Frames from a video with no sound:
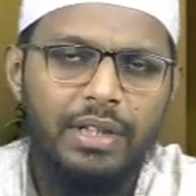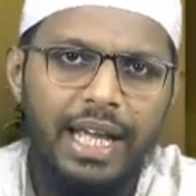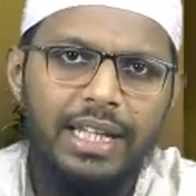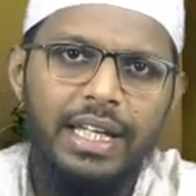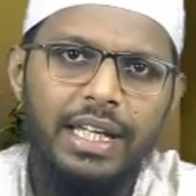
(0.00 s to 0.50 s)

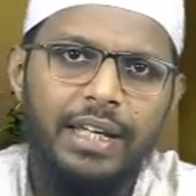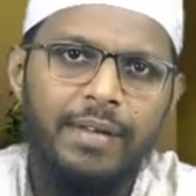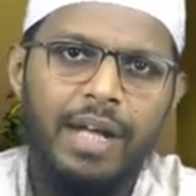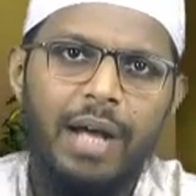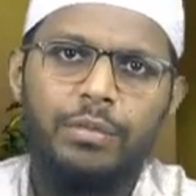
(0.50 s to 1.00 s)
कहते हैं
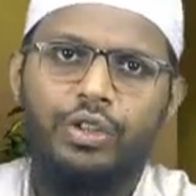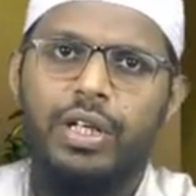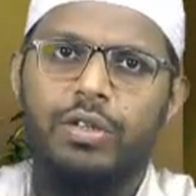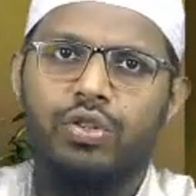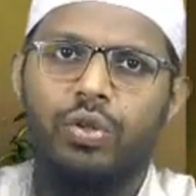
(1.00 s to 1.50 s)
हम जो
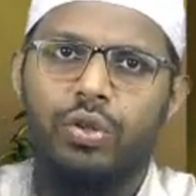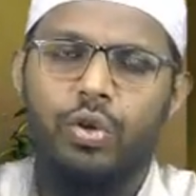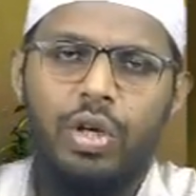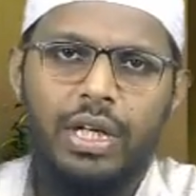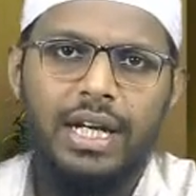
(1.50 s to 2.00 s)
है उसको
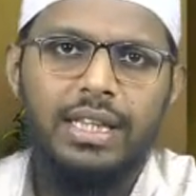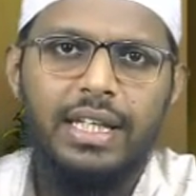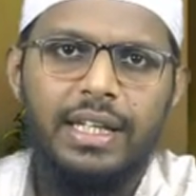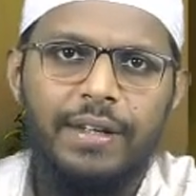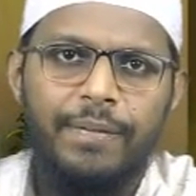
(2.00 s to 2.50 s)
ट्रोल करते
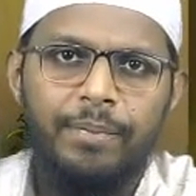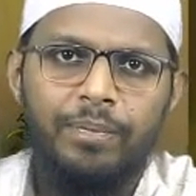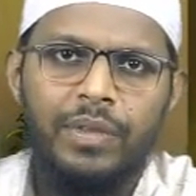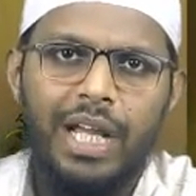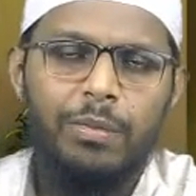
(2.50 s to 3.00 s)
हैं
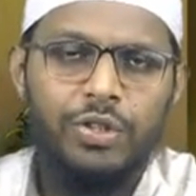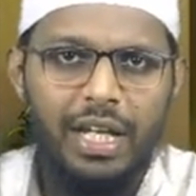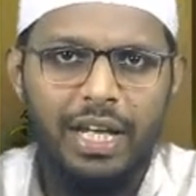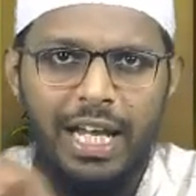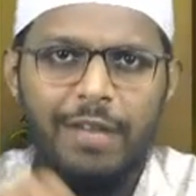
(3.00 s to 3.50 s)
हम
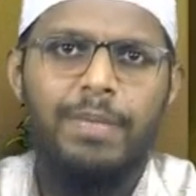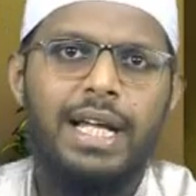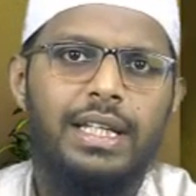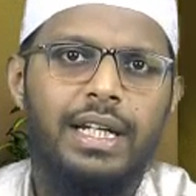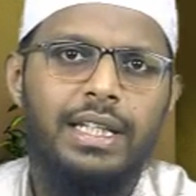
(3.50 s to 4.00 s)
उसके खिलाफ
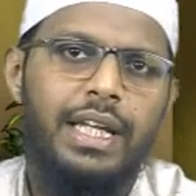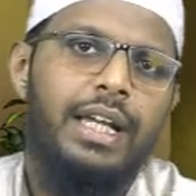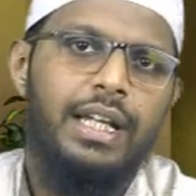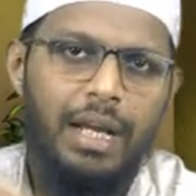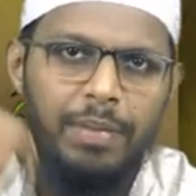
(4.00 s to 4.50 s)
बात करते
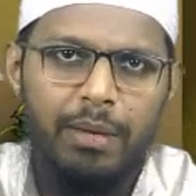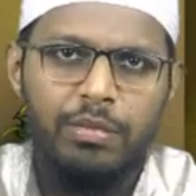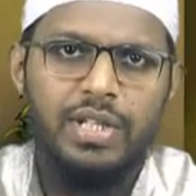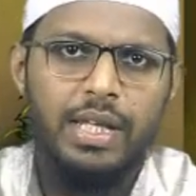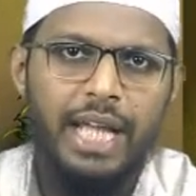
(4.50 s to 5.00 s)
हैं कभी हम
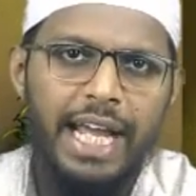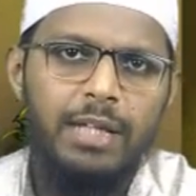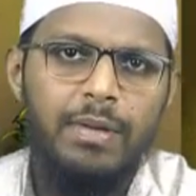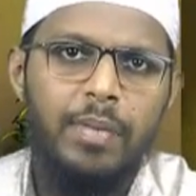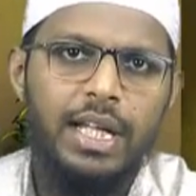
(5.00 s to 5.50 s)
उसके
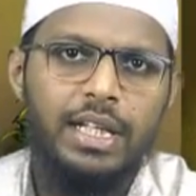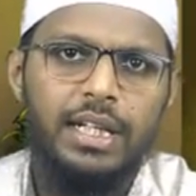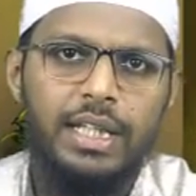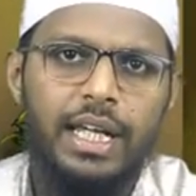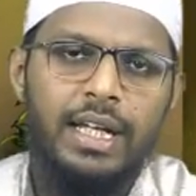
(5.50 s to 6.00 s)
ताइद में बात
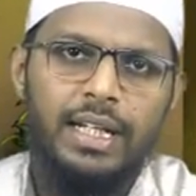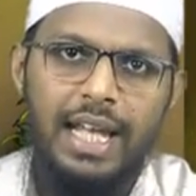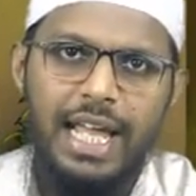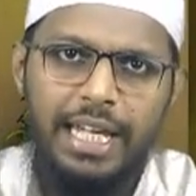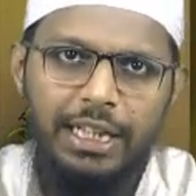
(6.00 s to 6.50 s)
करते हैं
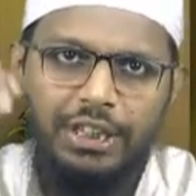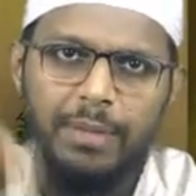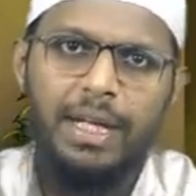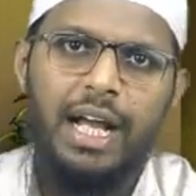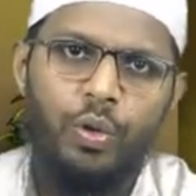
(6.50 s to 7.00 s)
लेकिन
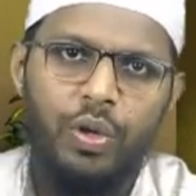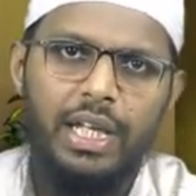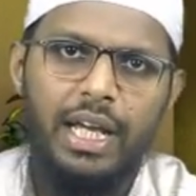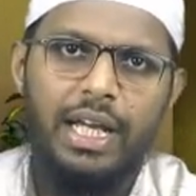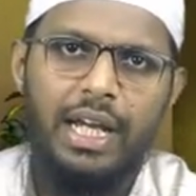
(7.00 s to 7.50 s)
जब
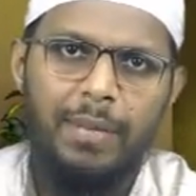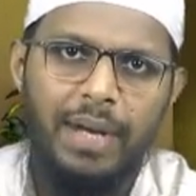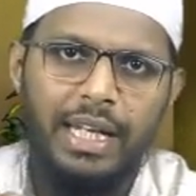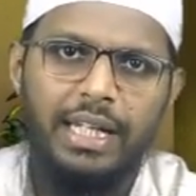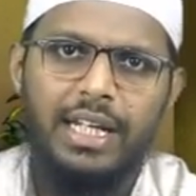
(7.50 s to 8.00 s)
कोई अगर
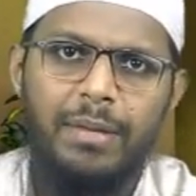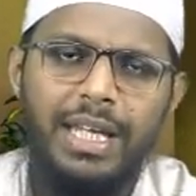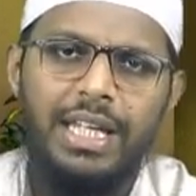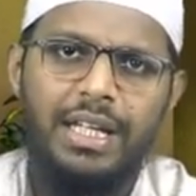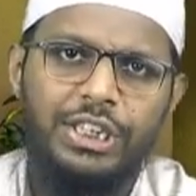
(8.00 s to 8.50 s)
हमारे
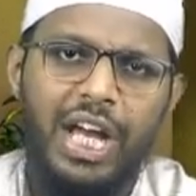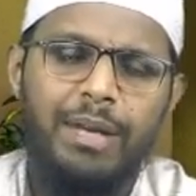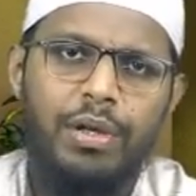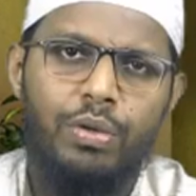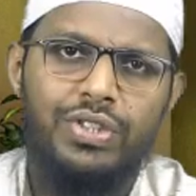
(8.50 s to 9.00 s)
नबी के
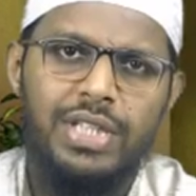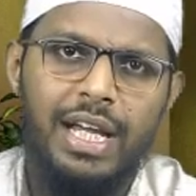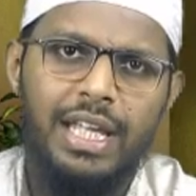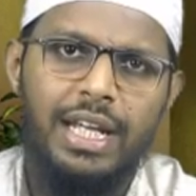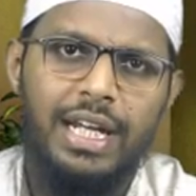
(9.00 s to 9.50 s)
शान में
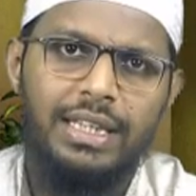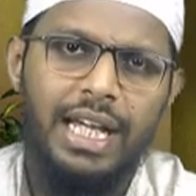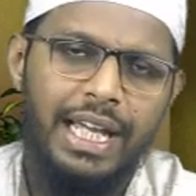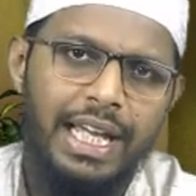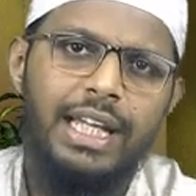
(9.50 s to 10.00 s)
गुस्ताखी
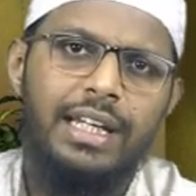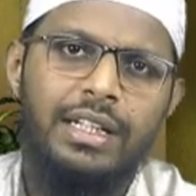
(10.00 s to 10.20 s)
करता है